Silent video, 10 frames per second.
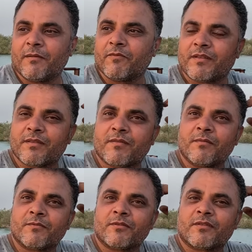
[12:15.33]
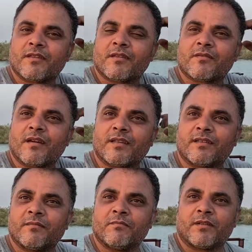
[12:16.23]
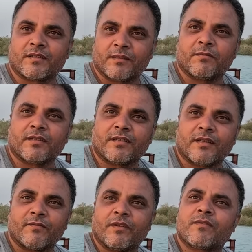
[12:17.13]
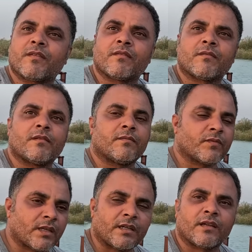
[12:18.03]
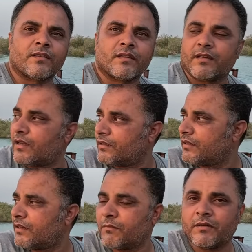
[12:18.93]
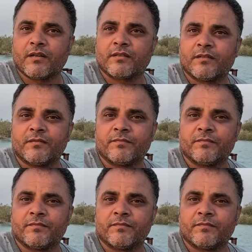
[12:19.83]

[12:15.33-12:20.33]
हम वैसे समझो छह सात मरतबा कहाँ पे कराची कराची हैदराबाद